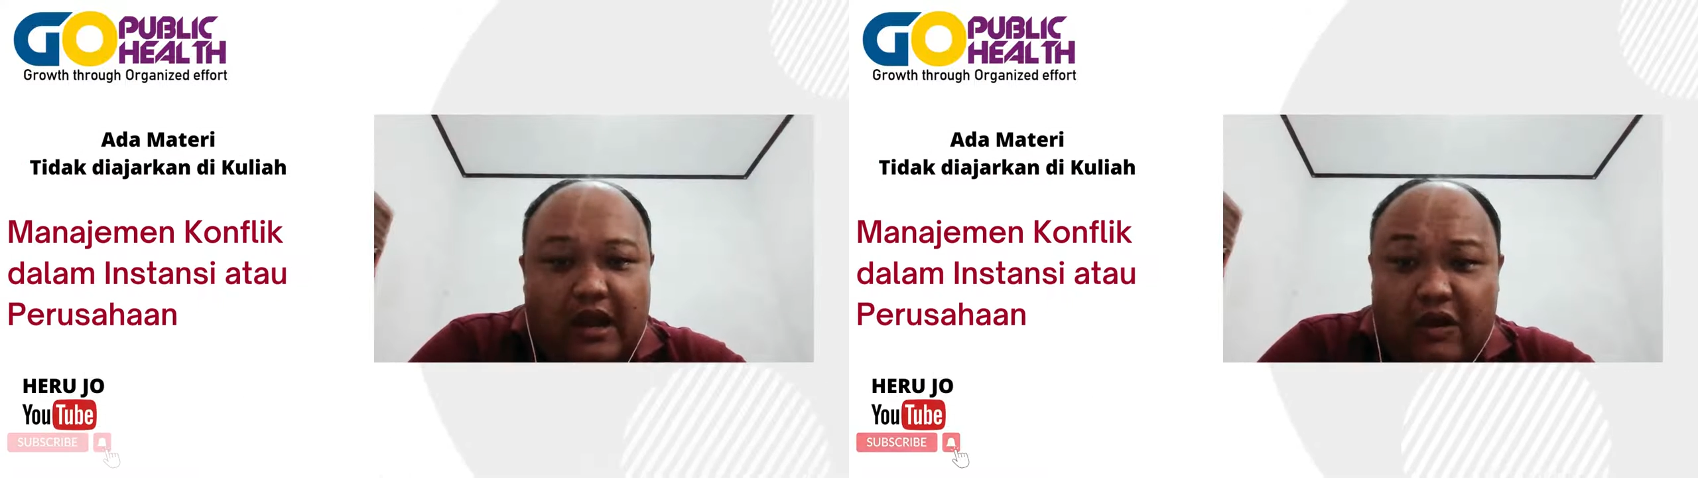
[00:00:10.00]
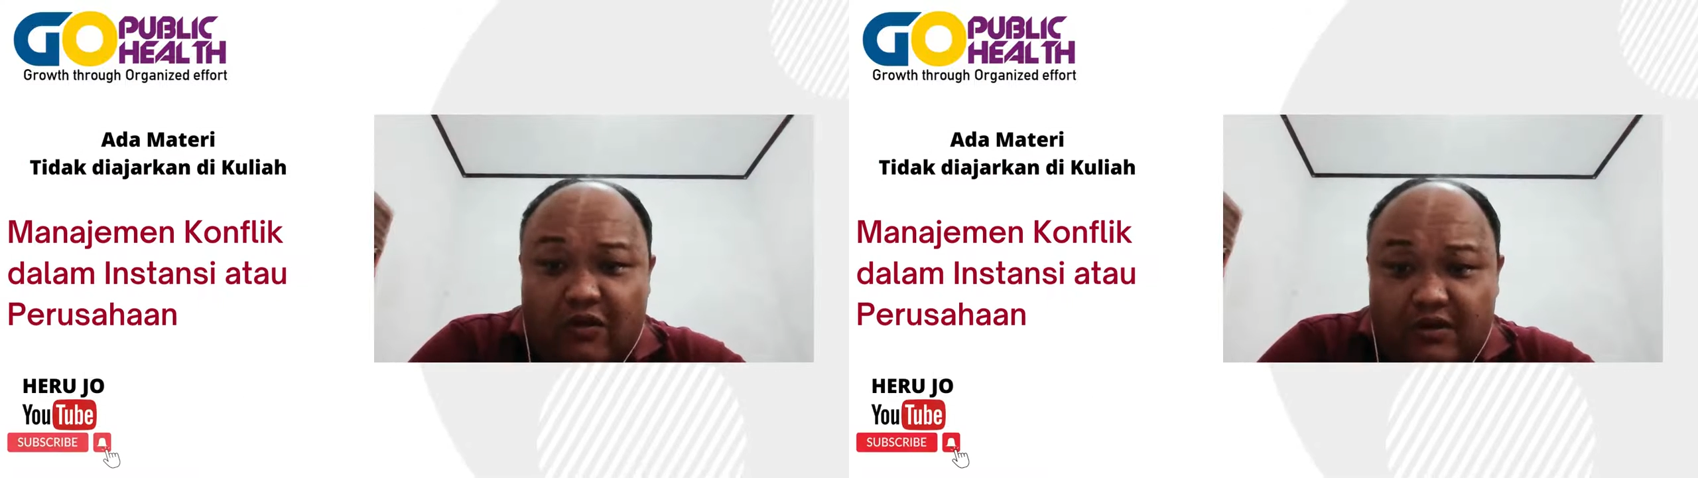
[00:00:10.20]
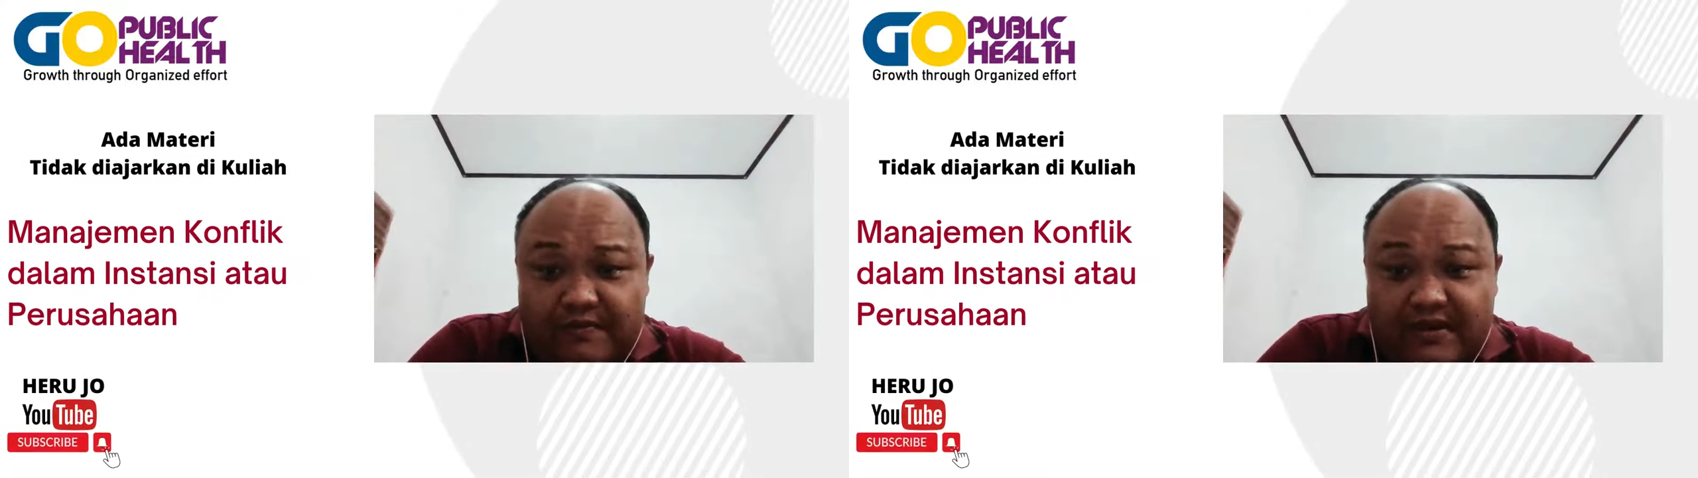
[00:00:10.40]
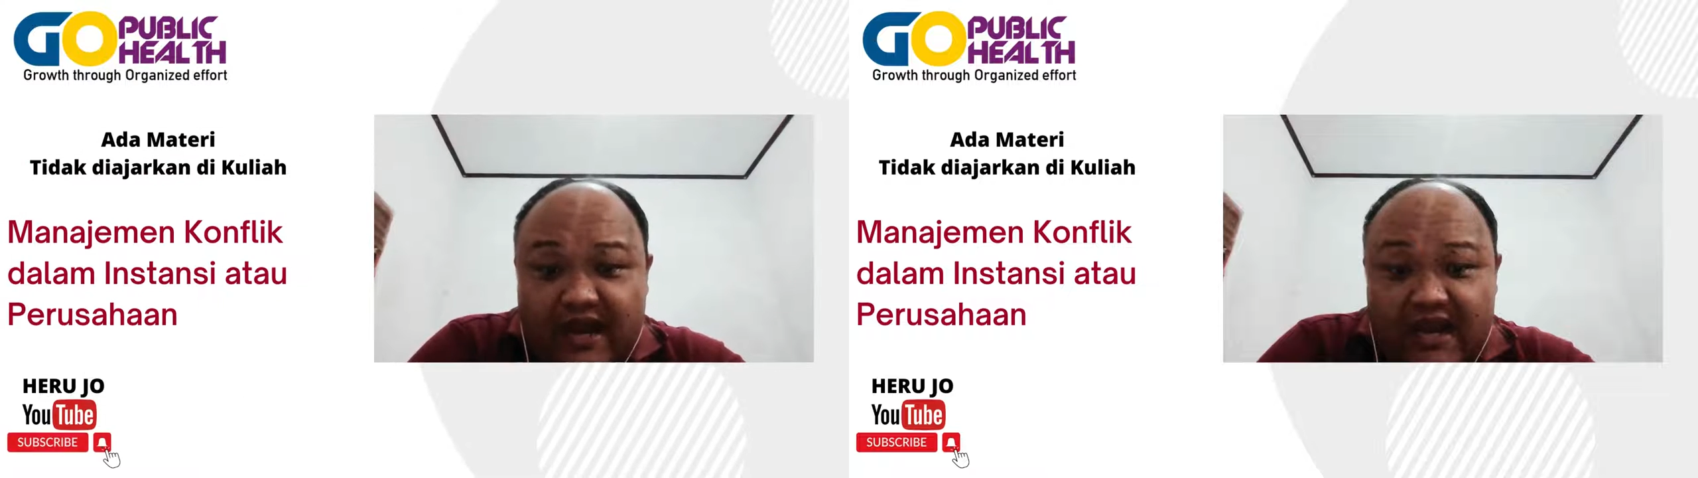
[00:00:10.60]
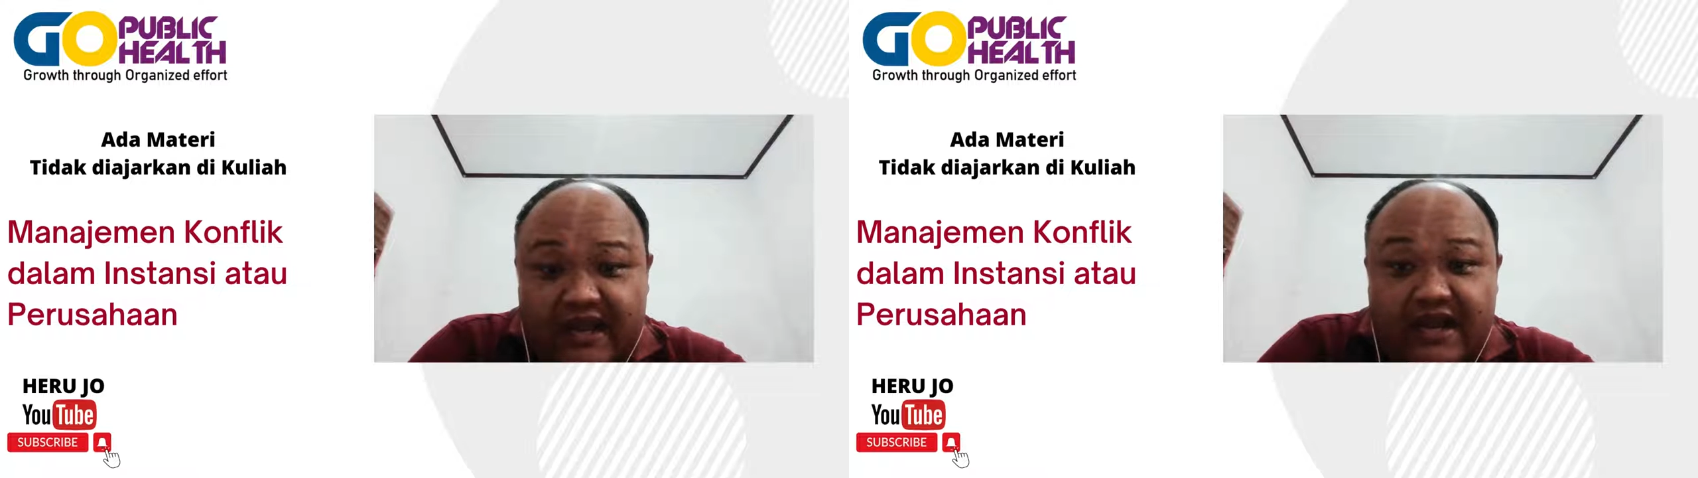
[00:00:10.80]
Halo,
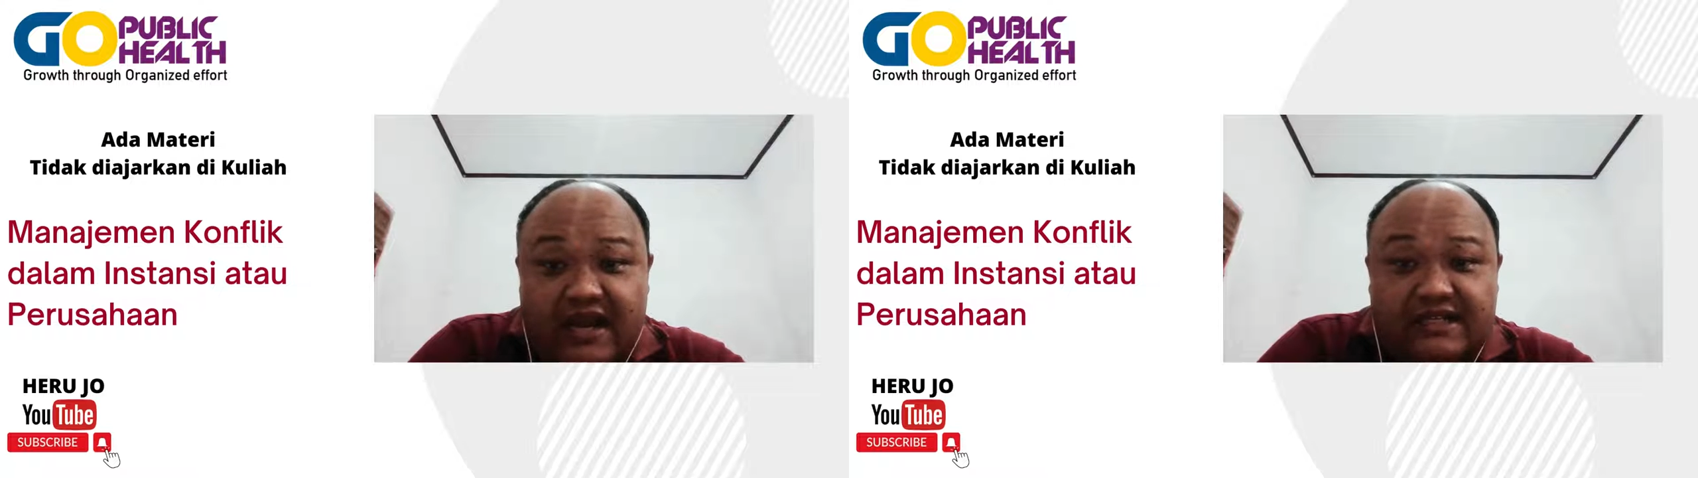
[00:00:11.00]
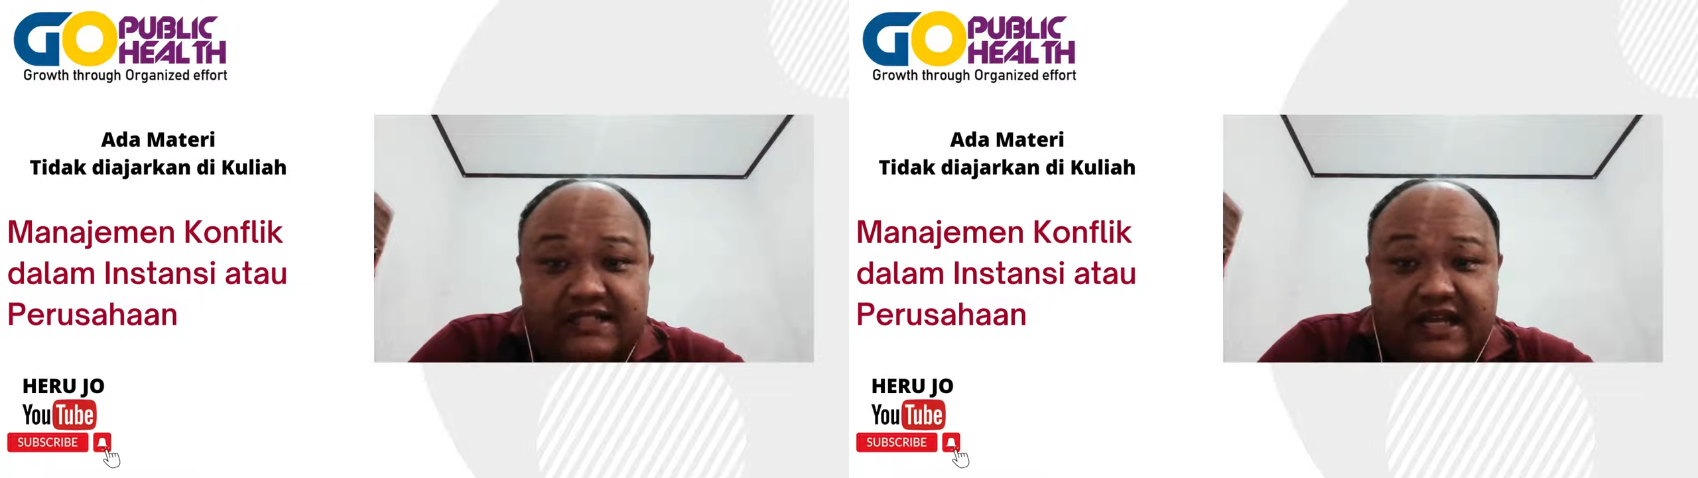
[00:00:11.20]
kembali lagi dengan